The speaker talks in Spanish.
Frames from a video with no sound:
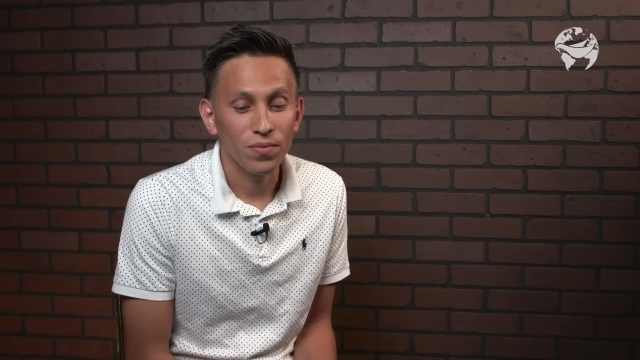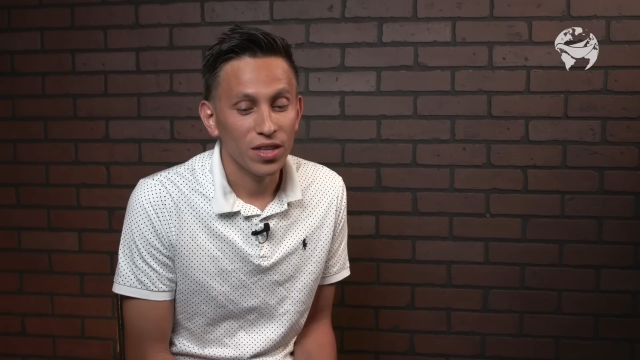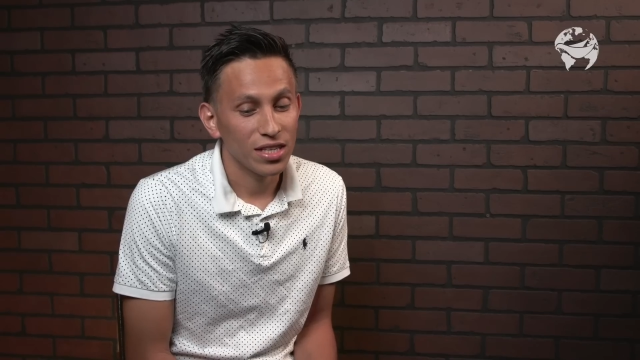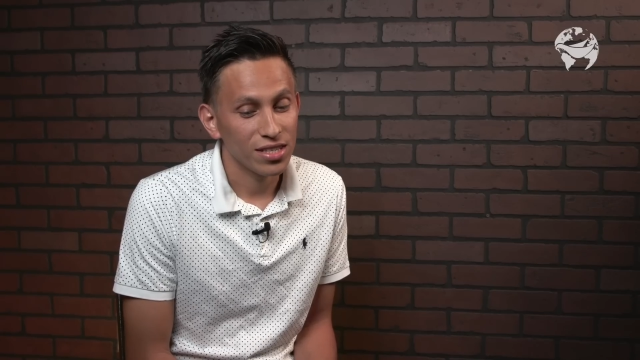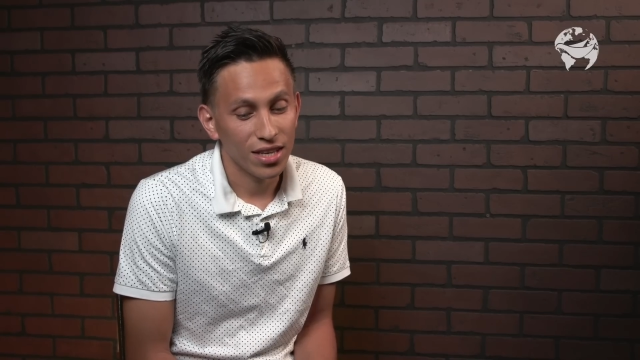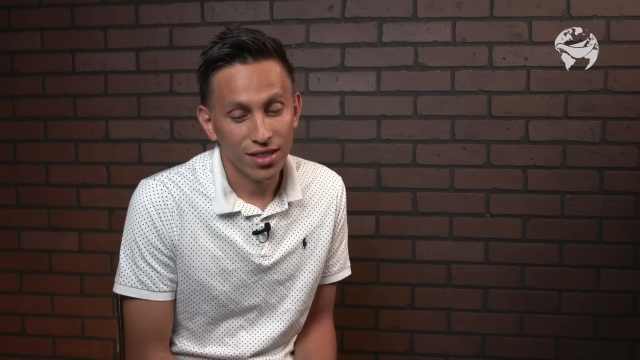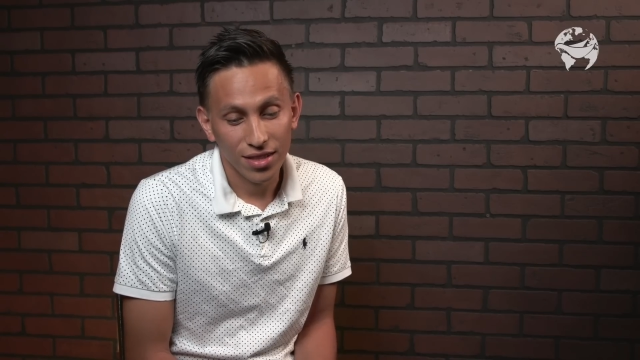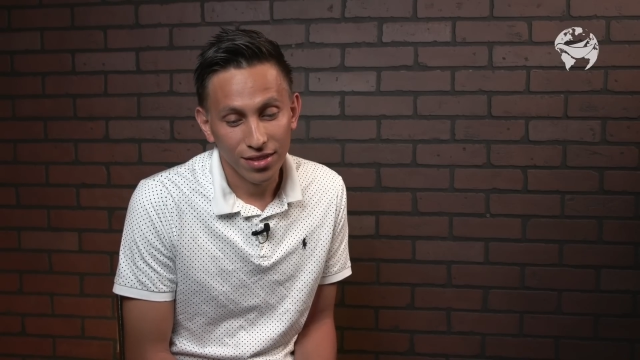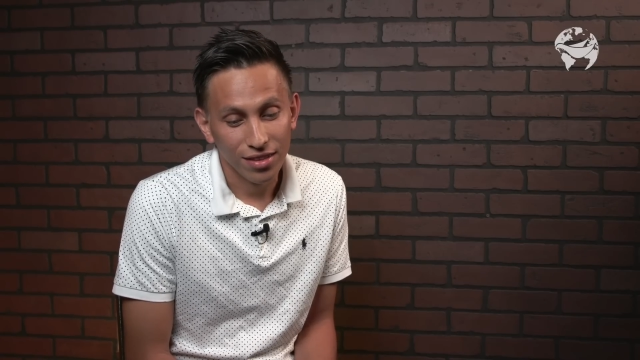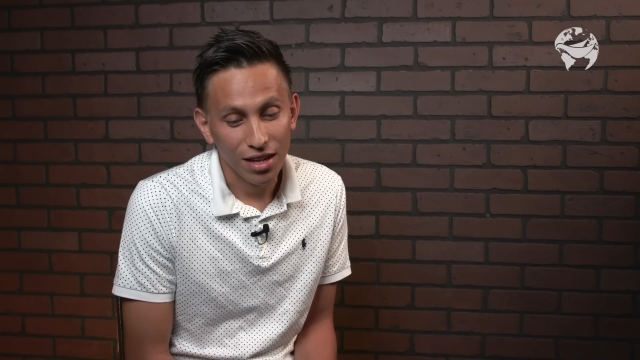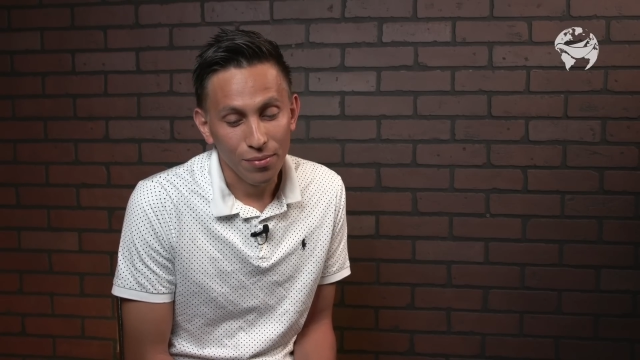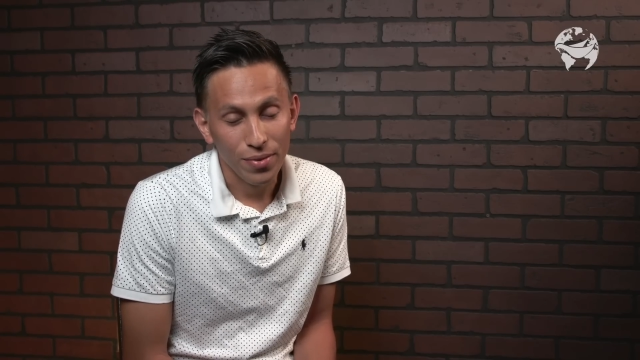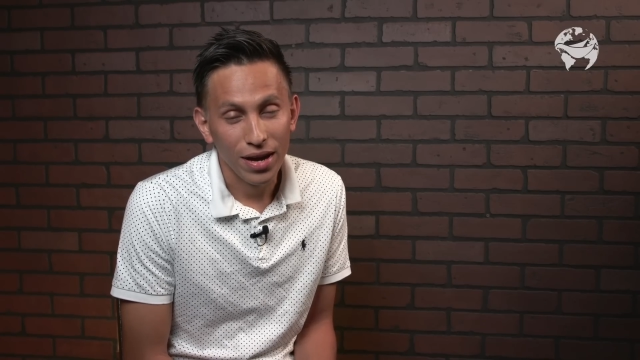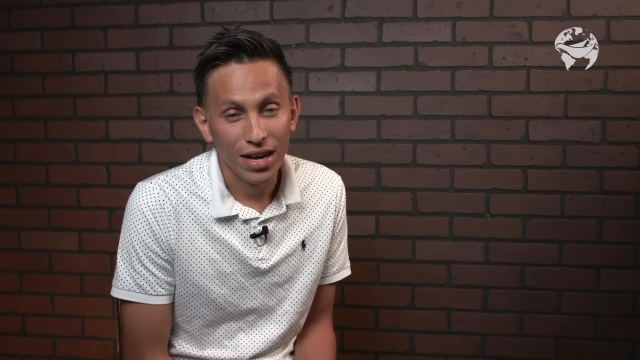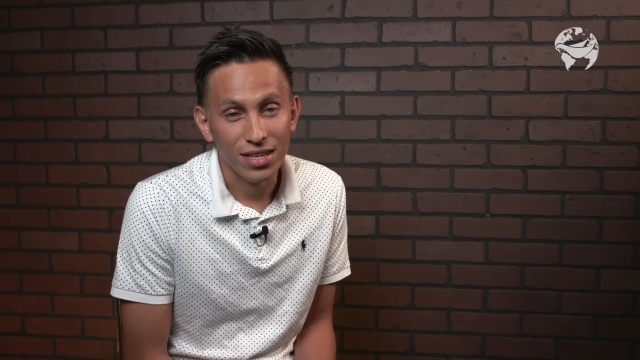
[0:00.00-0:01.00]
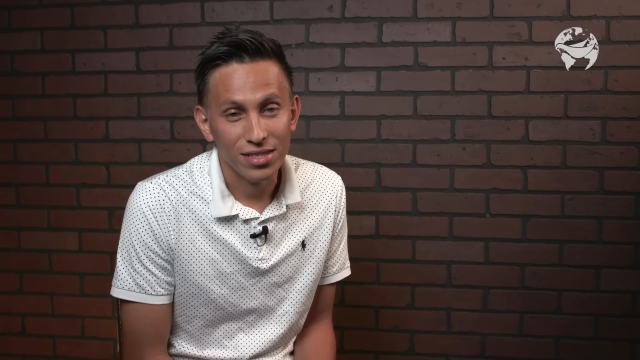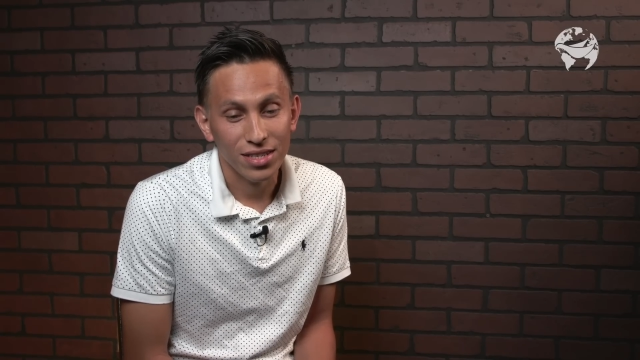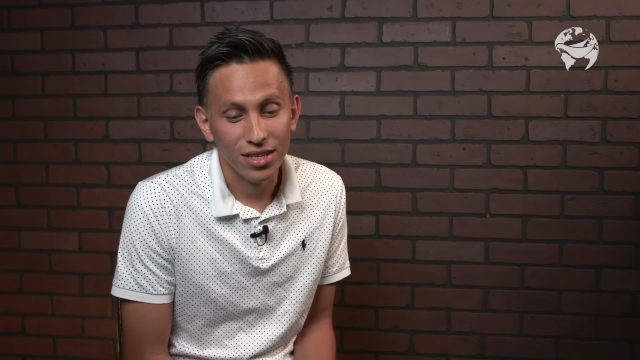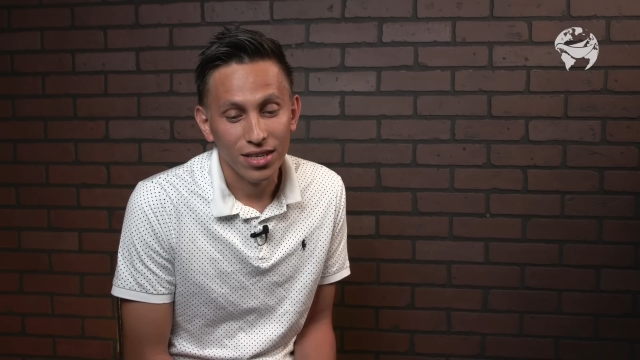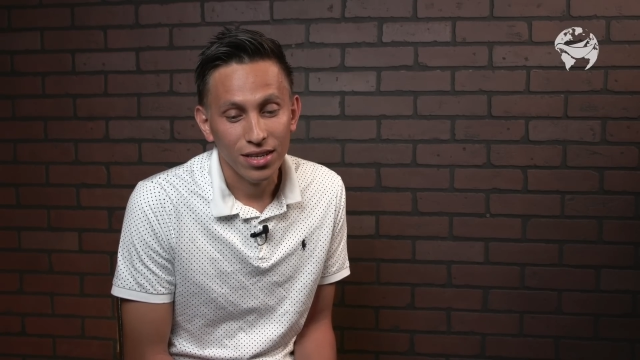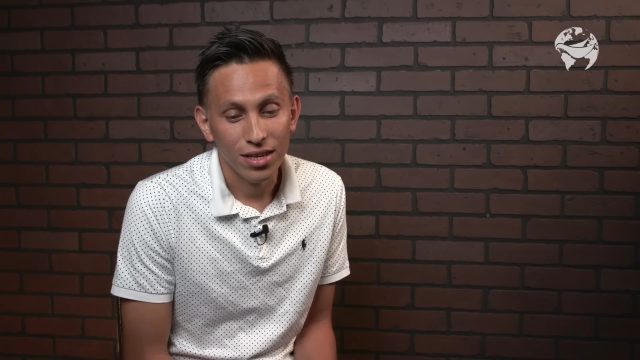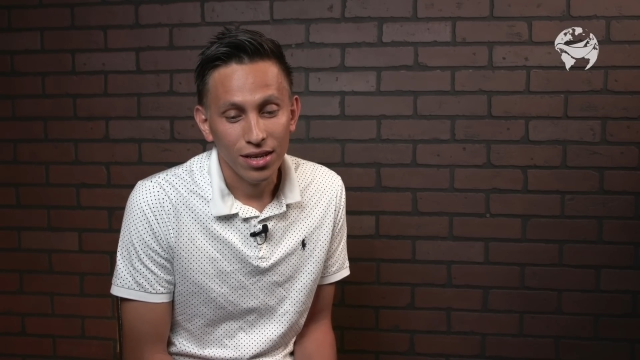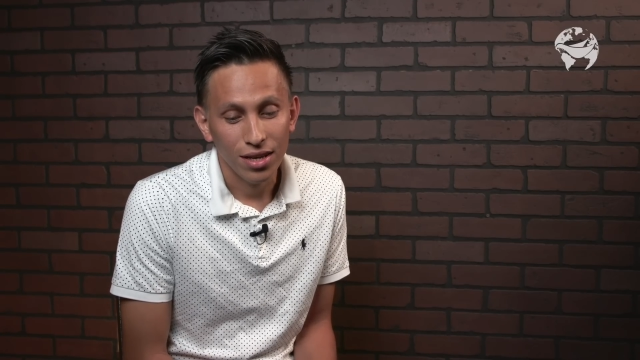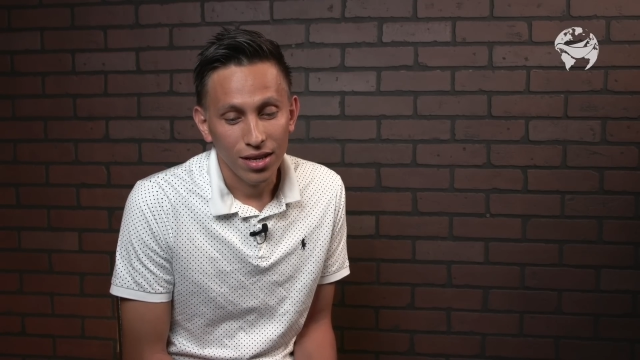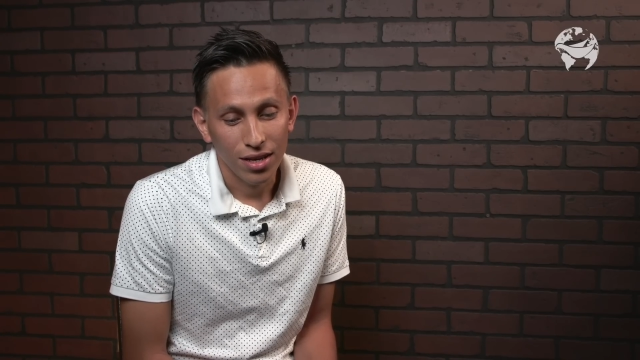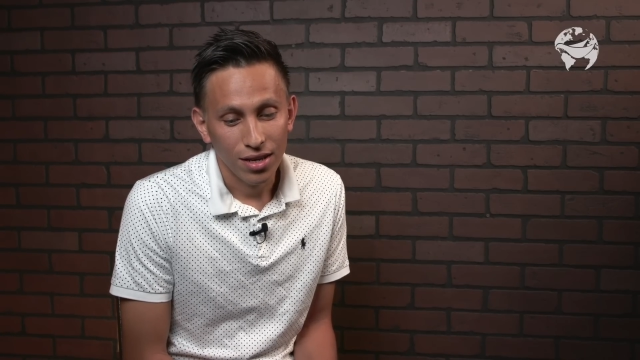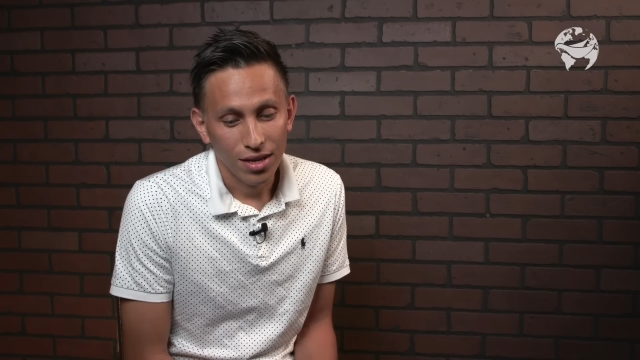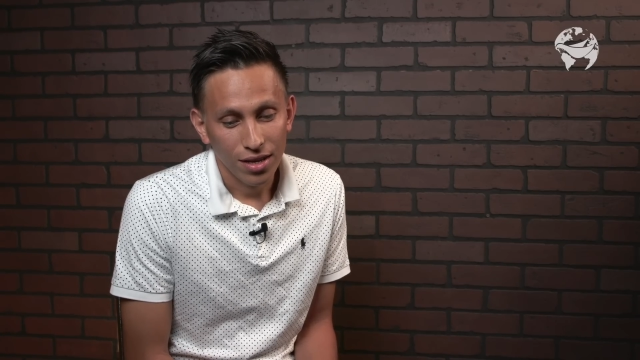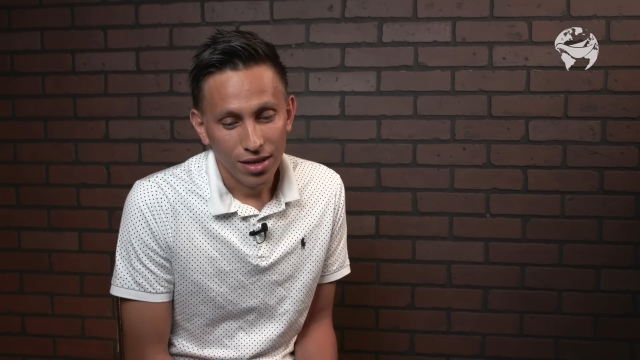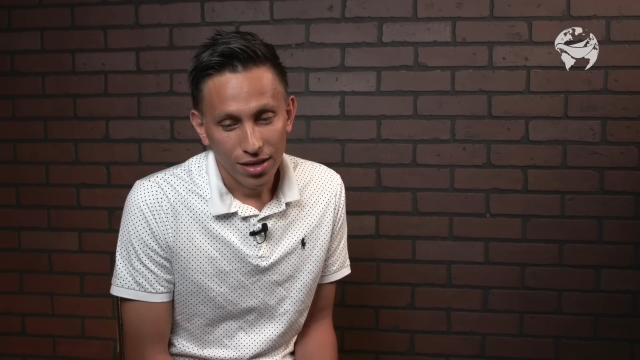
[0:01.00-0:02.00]
te sientes tal vez así,
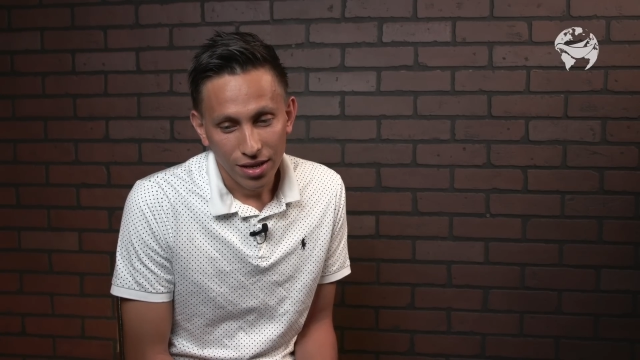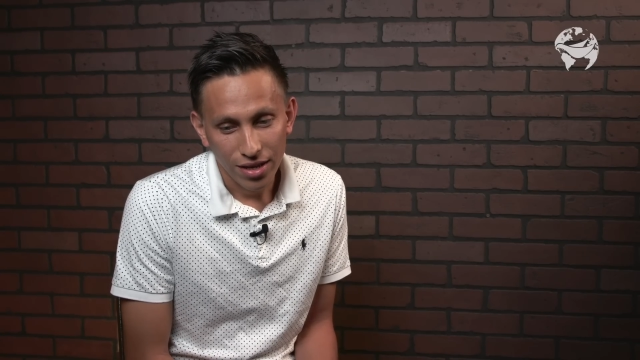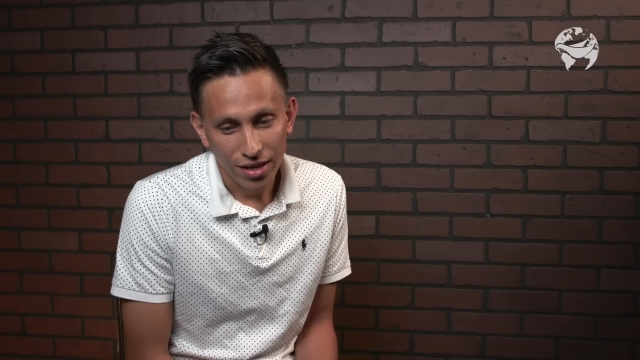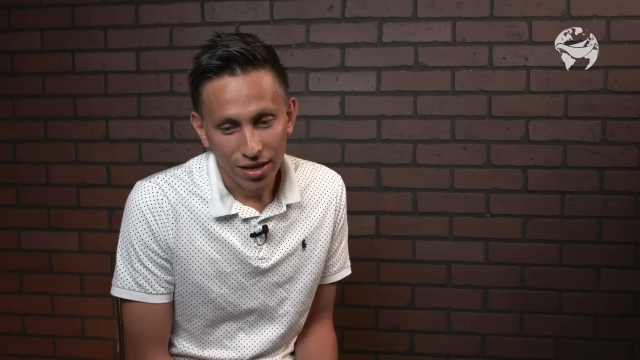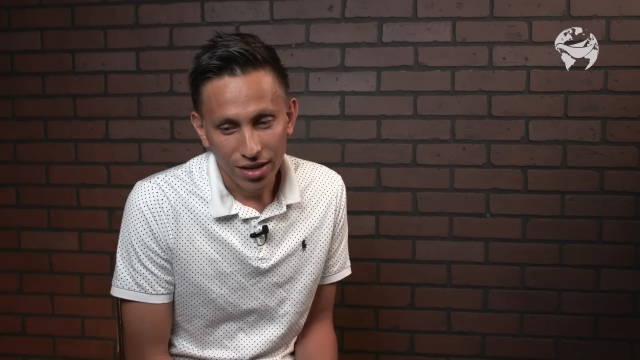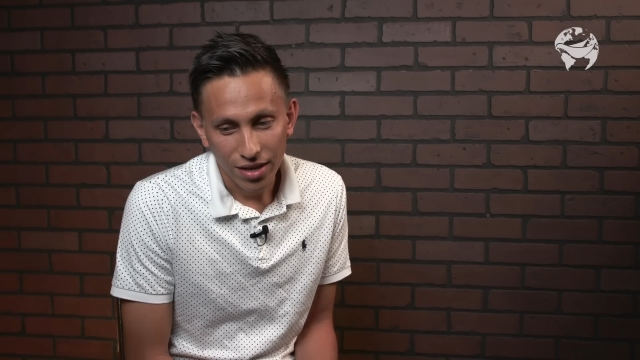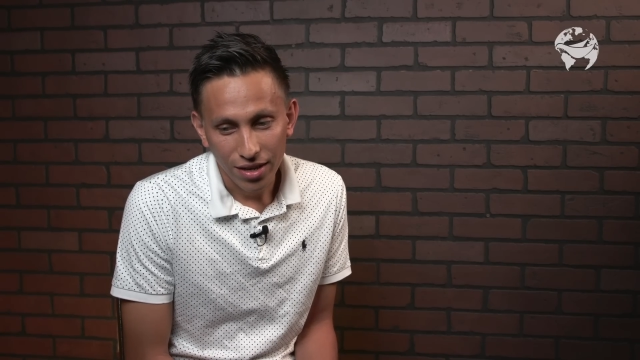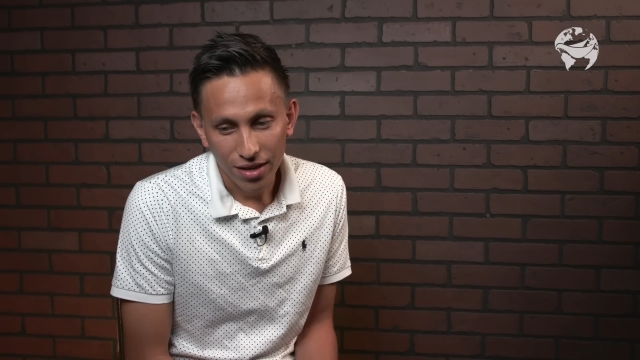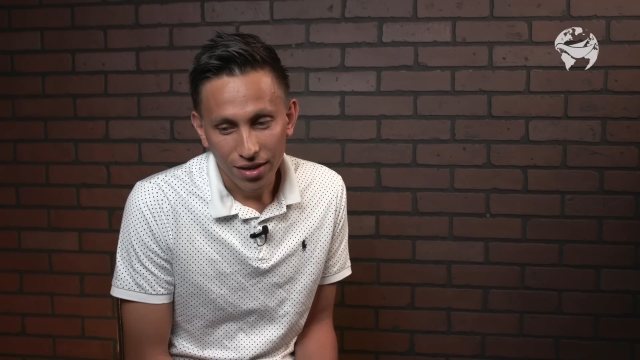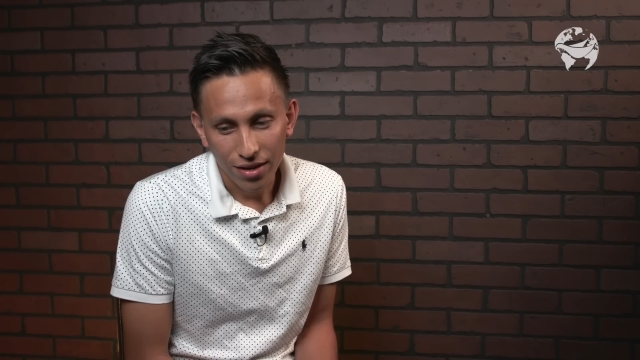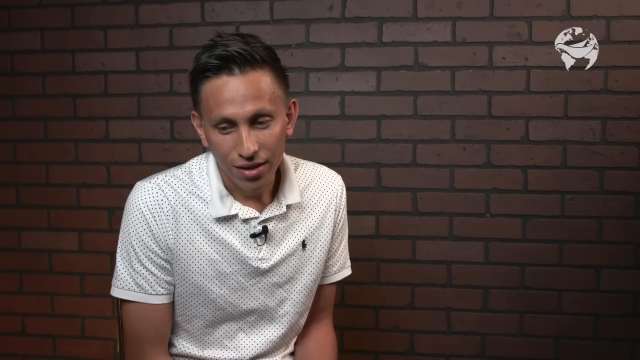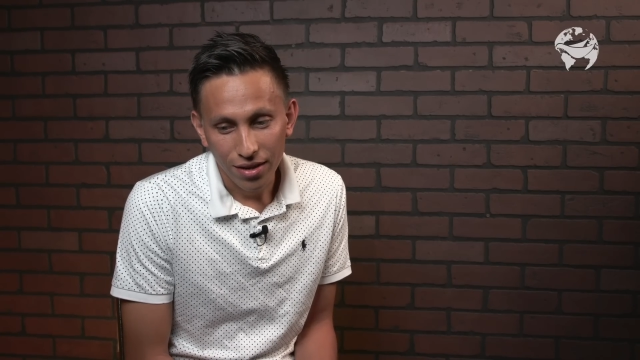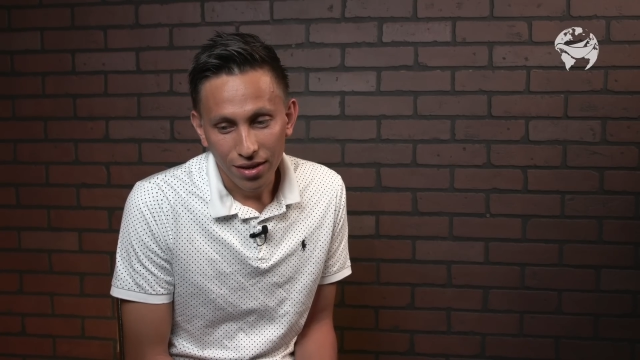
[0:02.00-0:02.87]
eh,